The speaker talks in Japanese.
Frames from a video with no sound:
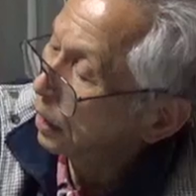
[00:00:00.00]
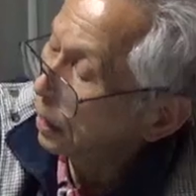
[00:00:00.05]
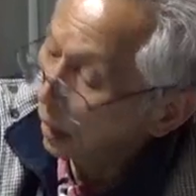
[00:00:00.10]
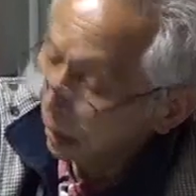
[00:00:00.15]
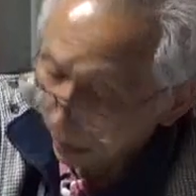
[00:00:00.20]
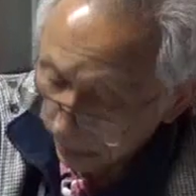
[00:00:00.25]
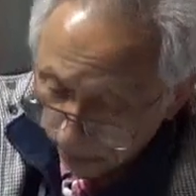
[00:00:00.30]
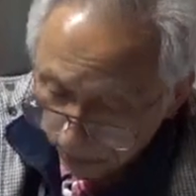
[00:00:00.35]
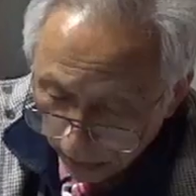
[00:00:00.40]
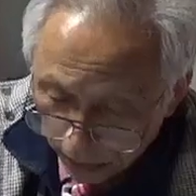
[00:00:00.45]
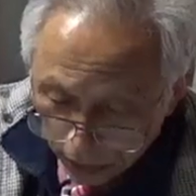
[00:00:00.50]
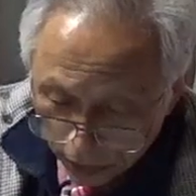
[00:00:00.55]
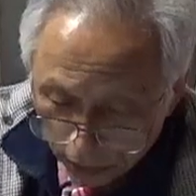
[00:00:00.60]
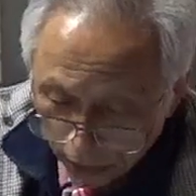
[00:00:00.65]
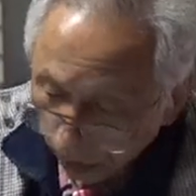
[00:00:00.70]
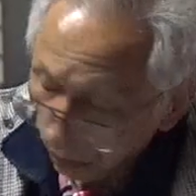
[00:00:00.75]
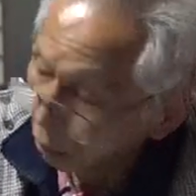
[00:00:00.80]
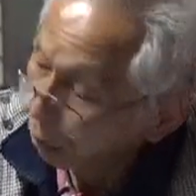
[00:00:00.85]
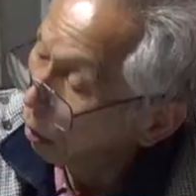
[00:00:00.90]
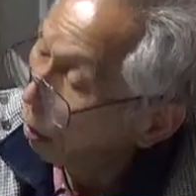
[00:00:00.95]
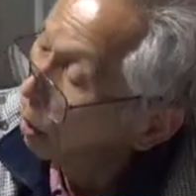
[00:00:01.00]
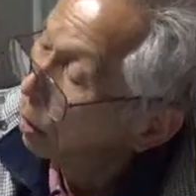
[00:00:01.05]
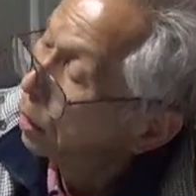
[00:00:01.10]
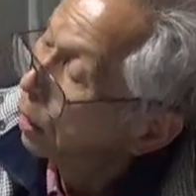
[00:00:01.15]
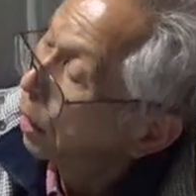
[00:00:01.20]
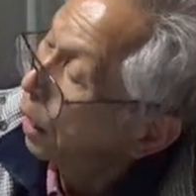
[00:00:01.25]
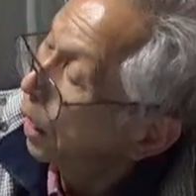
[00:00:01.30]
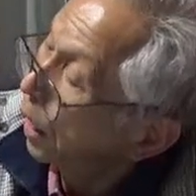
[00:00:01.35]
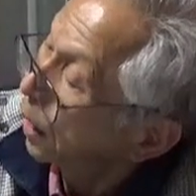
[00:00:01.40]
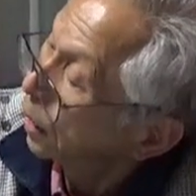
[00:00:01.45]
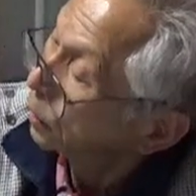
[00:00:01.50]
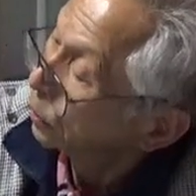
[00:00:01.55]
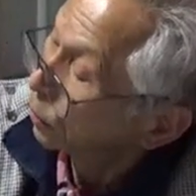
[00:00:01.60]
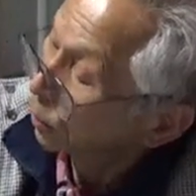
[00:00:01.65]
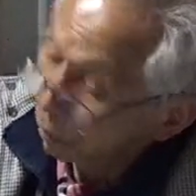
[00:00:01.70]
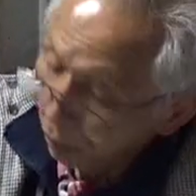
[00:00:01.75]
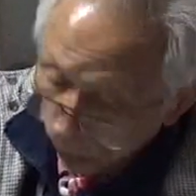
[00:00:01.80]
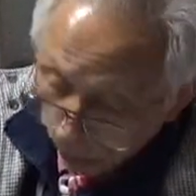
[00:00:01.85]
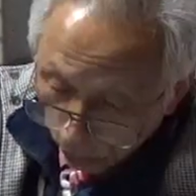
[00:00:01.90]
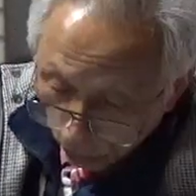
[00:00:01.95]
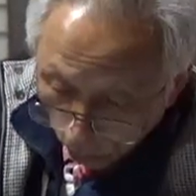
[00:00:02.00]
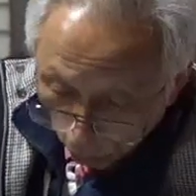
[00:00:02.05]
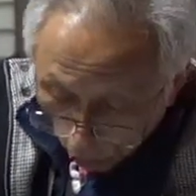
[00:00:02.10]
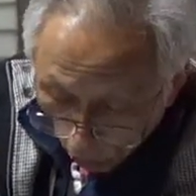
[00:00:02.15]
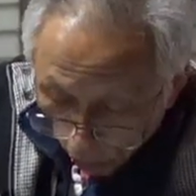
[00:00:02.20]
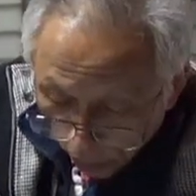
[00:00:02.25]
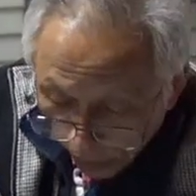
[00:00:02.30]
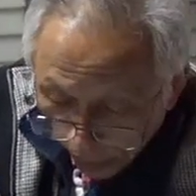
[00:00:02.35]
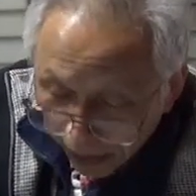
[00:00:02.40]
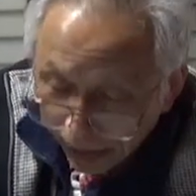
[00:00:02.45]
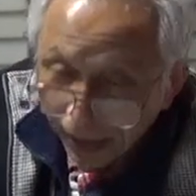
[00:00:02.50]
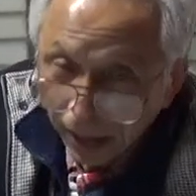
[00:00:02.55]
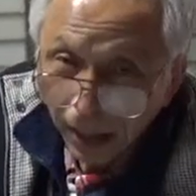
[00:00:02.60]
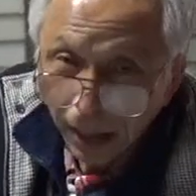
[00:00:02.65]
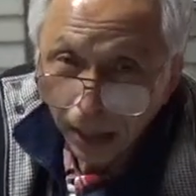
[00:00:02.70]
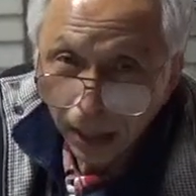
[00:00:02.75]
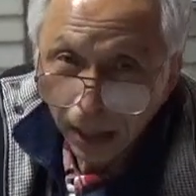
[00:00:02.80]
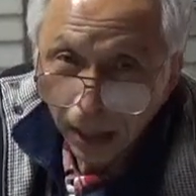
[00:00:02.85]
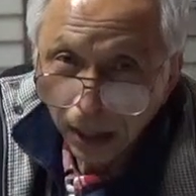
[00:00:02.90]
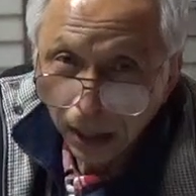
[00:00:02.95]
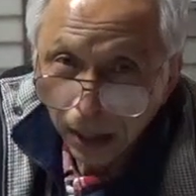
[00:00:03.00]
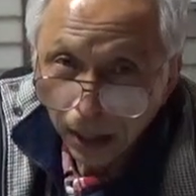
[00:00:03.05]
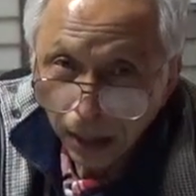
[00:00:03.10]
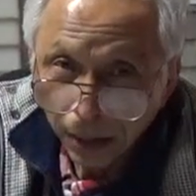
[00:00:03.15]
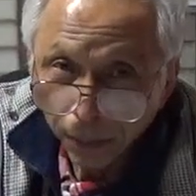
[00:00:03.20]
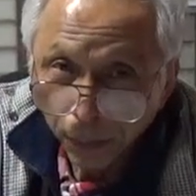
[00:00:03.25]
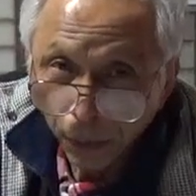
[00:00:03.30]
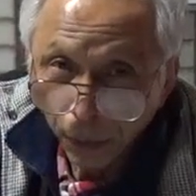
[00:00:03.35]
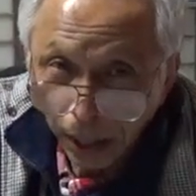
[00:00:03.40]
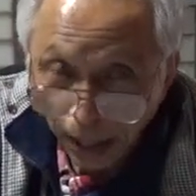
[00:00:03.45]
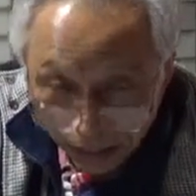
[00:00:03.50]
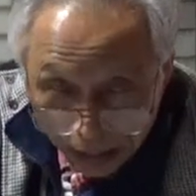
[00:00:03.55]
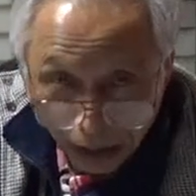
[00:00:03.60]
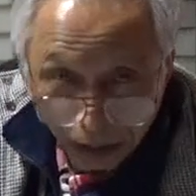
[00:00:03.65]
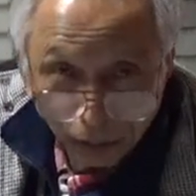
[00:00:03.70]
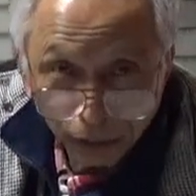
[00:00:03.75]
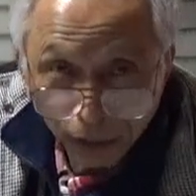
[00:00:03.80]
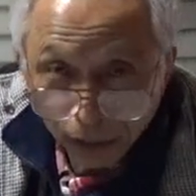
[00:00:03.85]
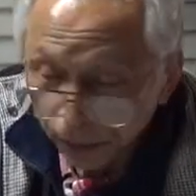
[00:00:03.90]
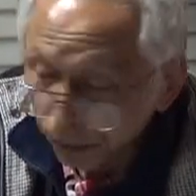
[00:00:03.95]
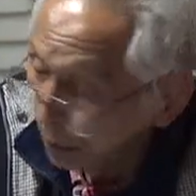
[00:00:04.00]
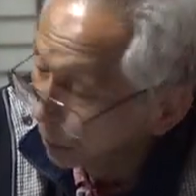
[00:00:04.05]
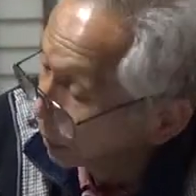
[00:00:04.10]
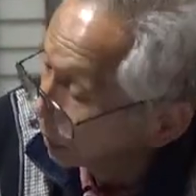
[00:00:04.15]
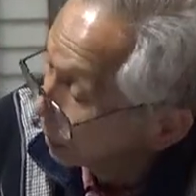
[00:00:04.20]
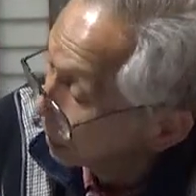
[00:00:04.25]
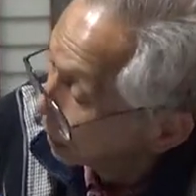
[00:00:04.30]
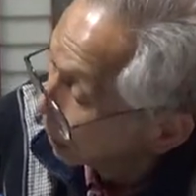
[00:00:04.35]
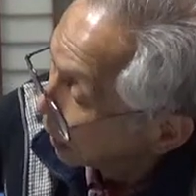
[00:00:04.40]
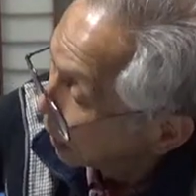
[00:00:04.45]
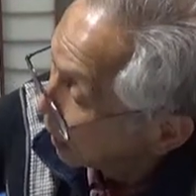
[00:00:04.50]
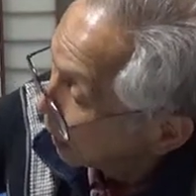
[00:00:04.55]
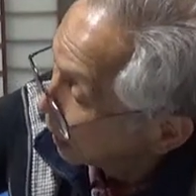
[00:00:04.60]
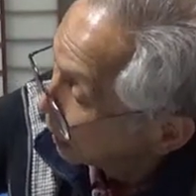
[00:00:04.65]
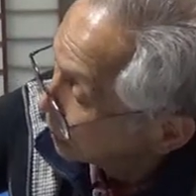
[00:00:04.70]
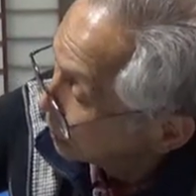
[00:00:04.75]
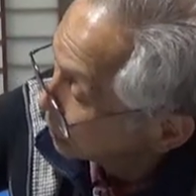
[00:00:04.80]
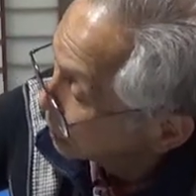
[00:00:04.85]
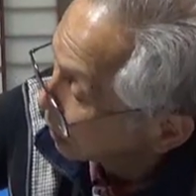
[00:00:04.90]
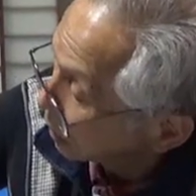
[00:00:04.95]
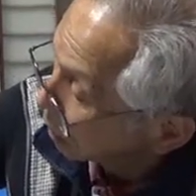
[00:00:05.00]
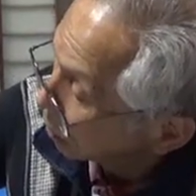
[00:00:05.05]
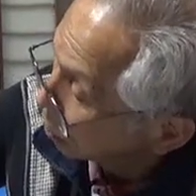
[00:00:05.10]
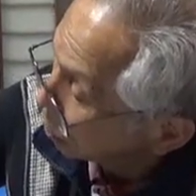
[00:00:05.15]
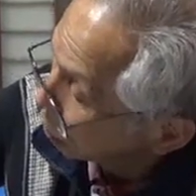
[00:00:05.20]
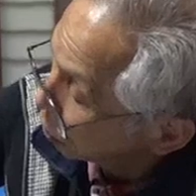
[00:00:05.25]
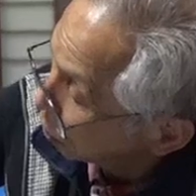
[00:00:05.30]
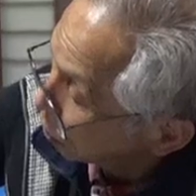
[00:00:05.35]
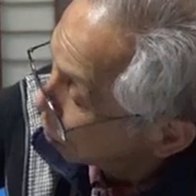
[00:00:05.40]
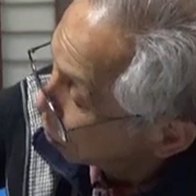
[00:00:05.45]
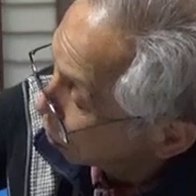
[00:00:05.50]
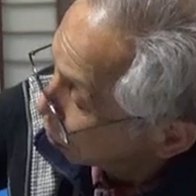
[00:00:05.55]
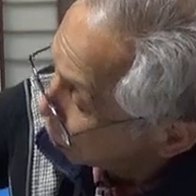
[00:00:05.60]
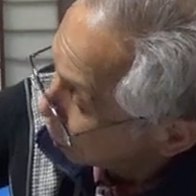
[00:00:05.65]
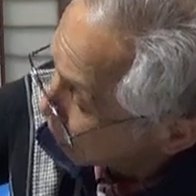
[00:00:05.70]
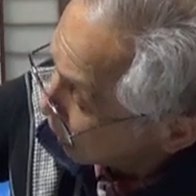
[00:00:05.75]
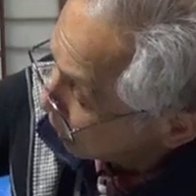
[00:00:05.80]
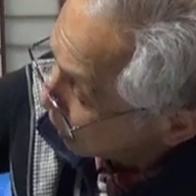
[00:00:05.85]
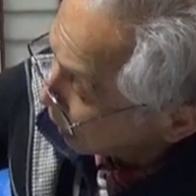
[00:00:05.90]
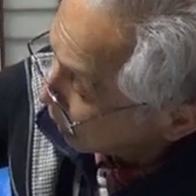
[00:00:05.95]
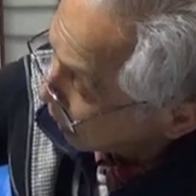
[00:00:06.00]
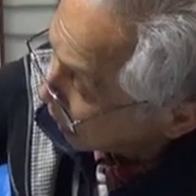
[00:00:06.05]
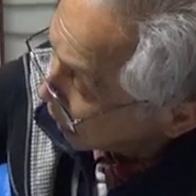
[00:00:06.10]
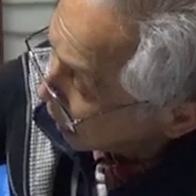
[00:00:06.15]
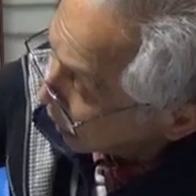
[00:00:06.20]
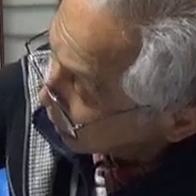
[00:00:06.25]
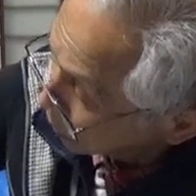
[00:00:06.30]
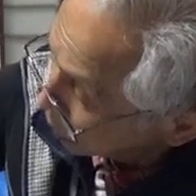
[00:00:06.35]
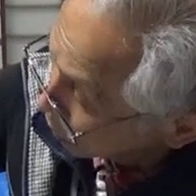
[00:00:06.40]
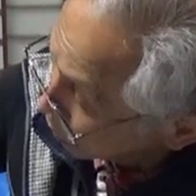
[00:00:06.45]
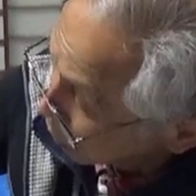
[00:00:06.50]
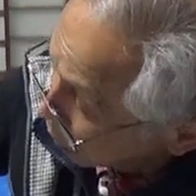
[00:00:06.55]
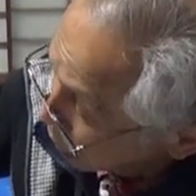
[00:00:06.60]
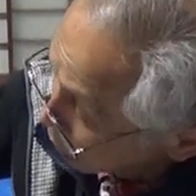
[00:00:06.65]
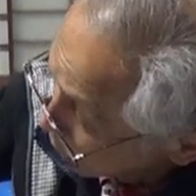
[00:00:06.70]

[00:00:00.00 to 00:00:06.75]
んかがですね実はこのあのこの中でもう書いてるんです、えー、実はこのこれがねあの